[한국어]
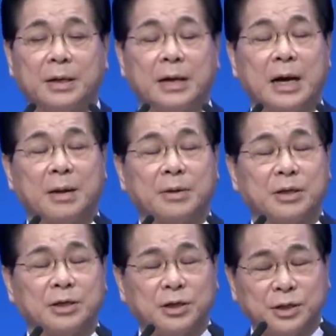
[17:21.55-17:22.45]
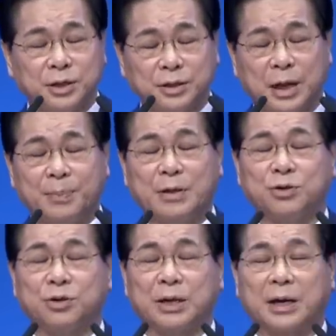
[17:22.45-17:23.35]
하나님께서 즉시 응답해
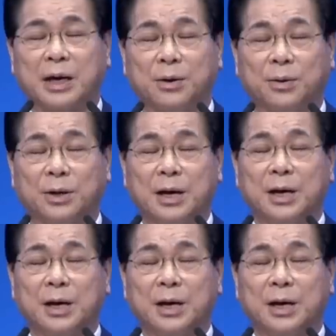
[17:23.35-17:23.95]
주시기도 하고